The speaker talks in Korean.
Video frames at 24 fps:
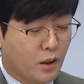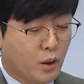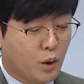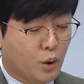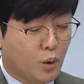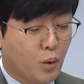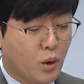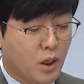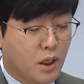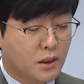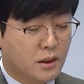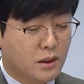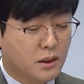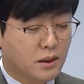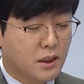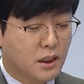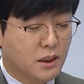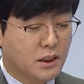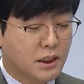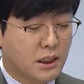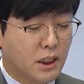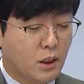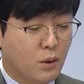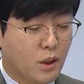또한
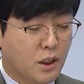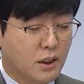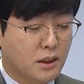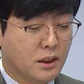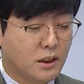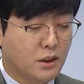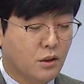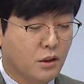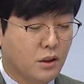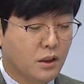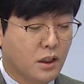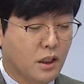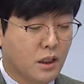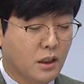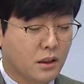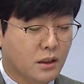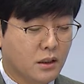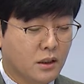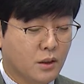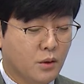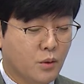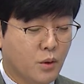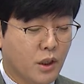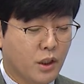지자체와 지역 대학
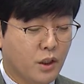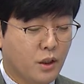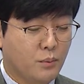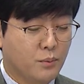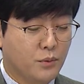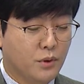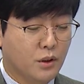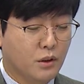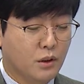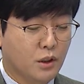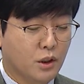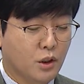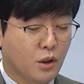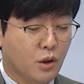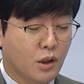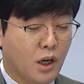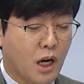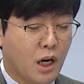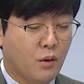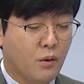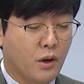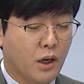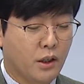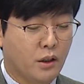등과 협력을 더
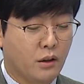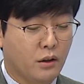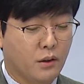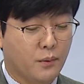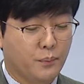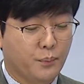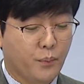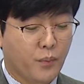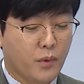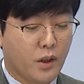강화하여